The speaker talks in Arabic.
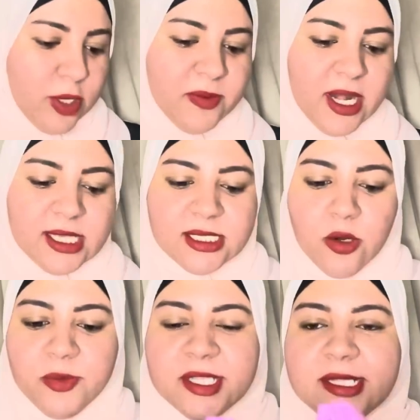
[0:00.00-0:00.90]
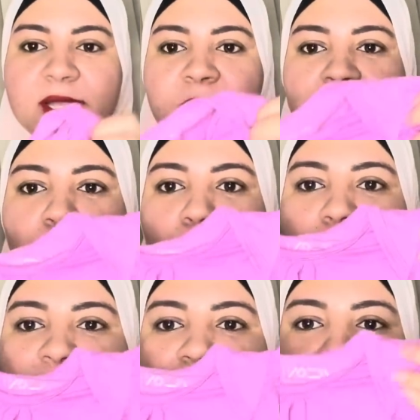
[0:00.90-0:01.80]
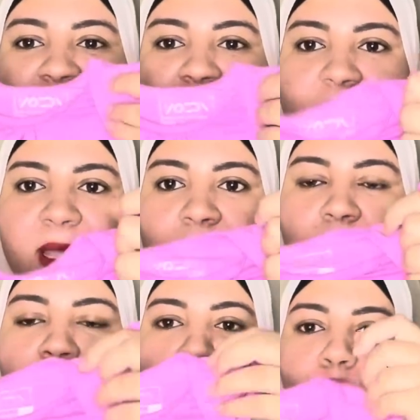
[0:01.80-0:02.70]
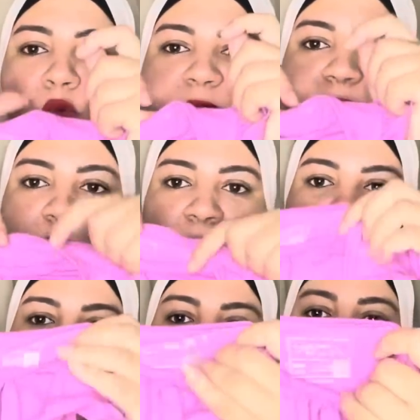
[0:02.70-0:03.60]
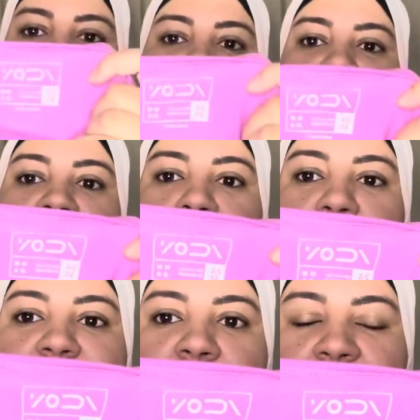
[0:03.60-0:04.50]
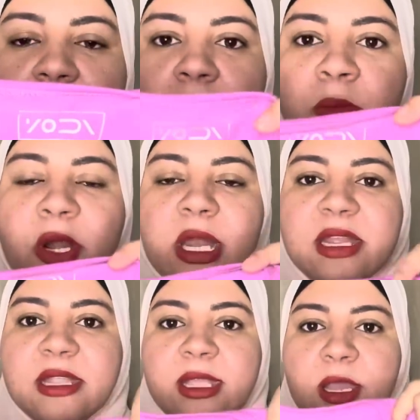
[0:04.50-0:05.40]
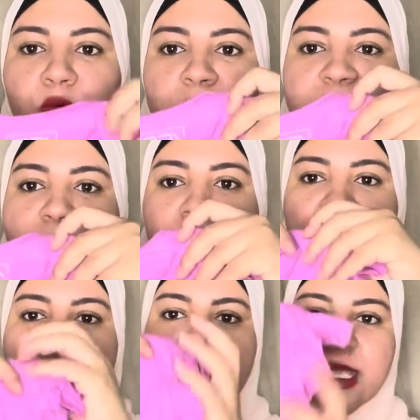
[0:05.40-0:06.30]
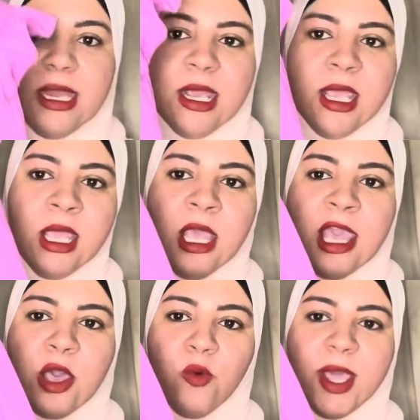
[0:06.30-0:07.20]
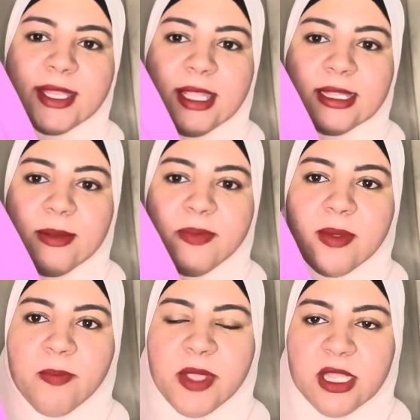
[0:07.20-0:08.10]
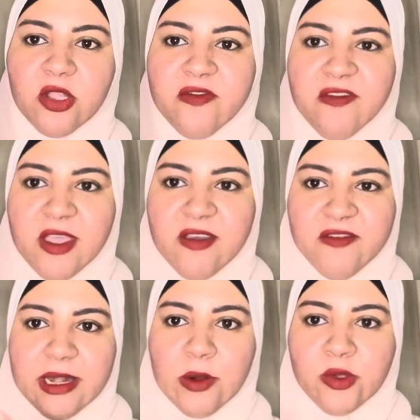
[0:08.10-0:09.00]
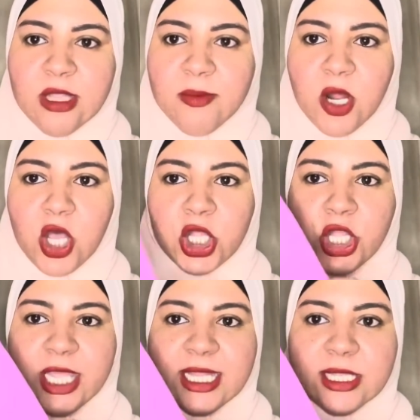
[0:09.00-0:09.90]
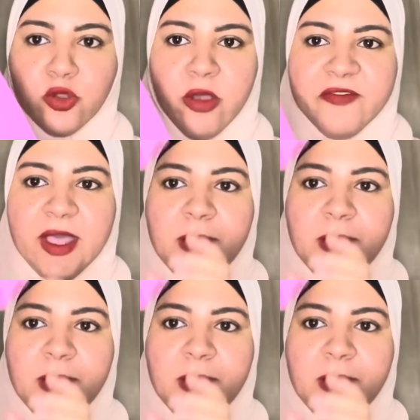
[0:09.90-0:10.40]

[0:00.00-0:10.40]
جبت لها سلوبتتين من دول واحده لابستها ودي البراند بتاعت ايكون دي من هايبر الاتنين كانوا ب 230 جنيه واحده كده بيضه في اللون ده منقطه كده تحفه